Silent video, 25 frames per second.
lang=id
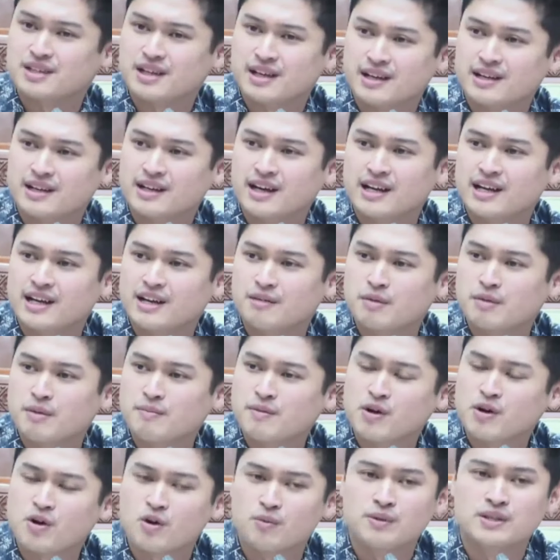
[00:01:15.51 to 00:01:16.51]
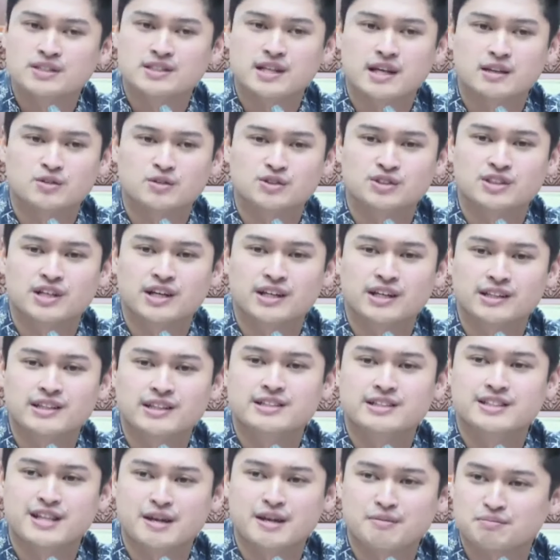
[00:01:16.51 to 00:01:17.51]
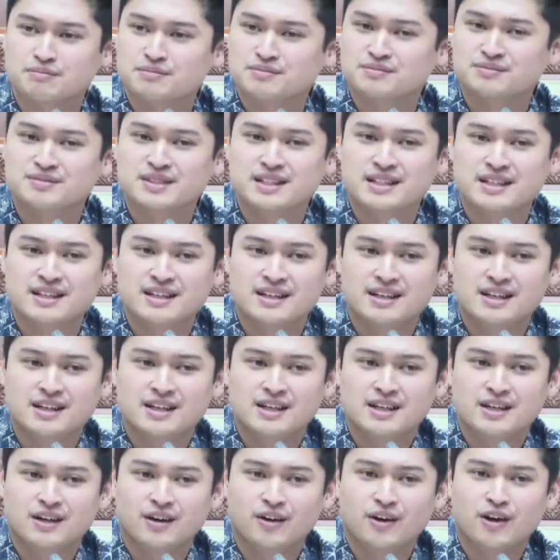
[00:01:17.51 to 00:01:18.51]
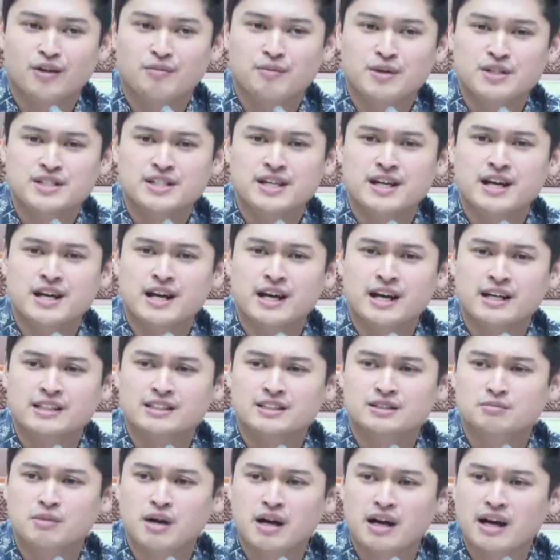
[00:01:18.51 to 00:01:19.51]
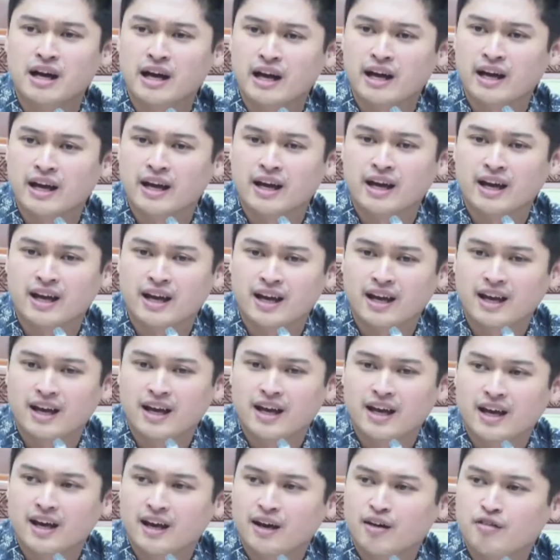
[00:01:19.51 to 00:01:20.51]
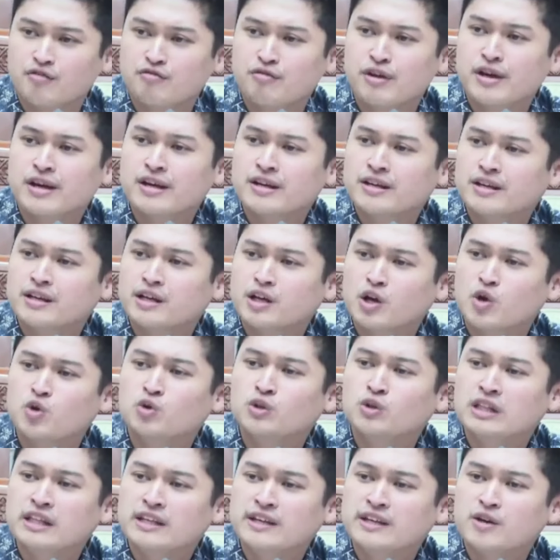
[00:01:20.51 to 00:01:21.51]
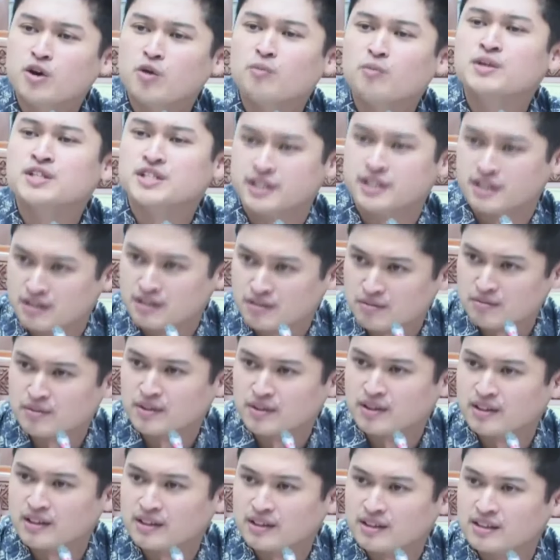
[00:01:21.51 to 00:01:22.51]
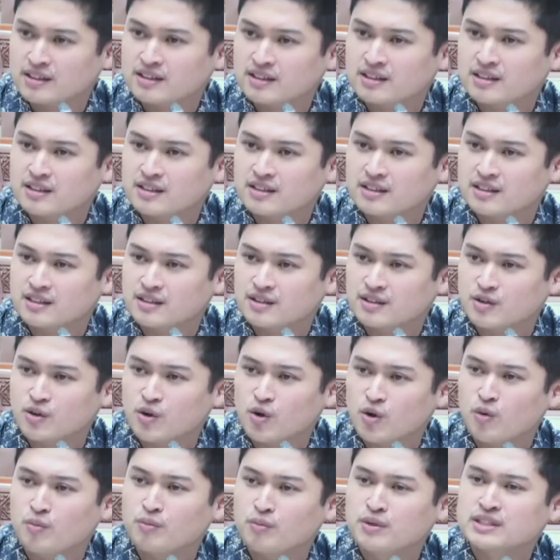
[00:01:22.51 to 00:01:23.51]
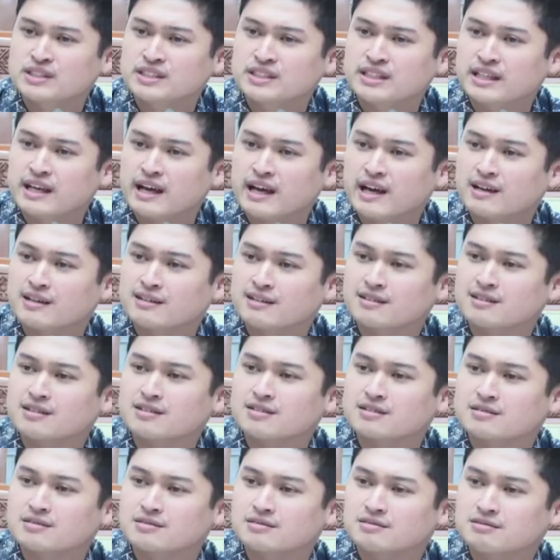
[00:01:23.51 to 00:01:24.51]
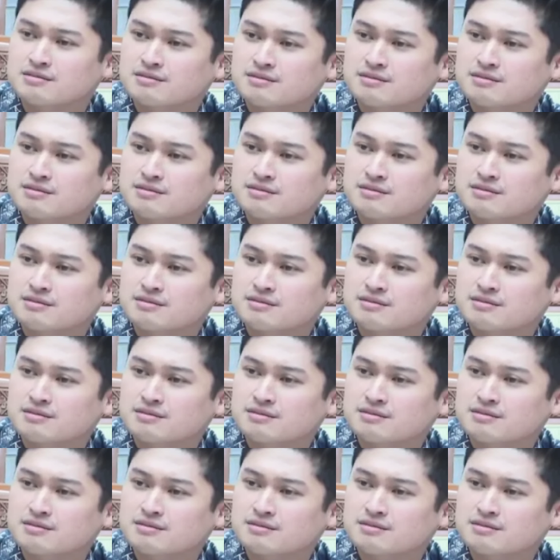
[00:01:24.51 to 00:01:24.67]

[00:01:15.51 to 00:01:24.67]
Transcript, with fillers: kadang-kadang memang Komisi Satu sering dicap oleh masyarakat sebagai a very lonely commission. Komisi yang